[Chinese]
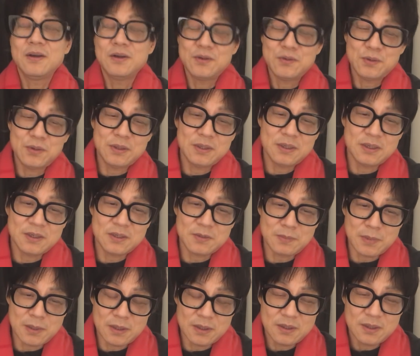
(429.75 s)
说这个什
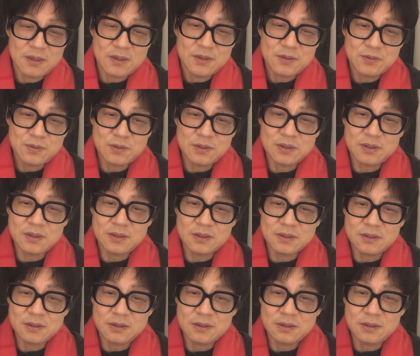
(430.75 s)
么？说这
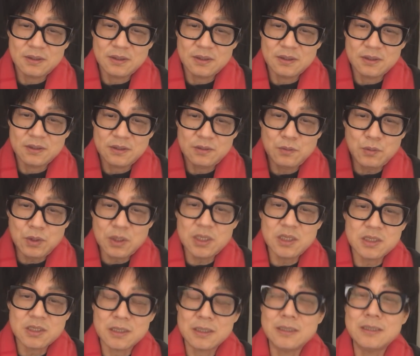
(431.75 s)
个呃
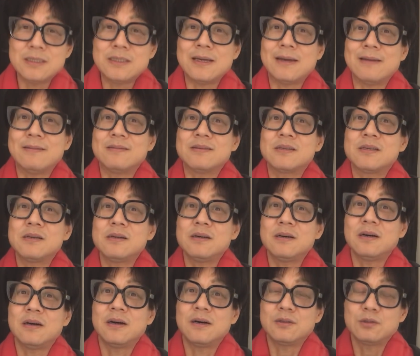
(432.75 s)
疫情检
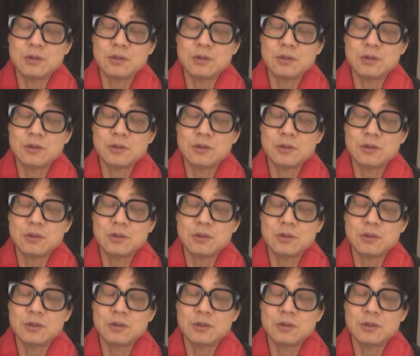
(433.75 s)
测啊，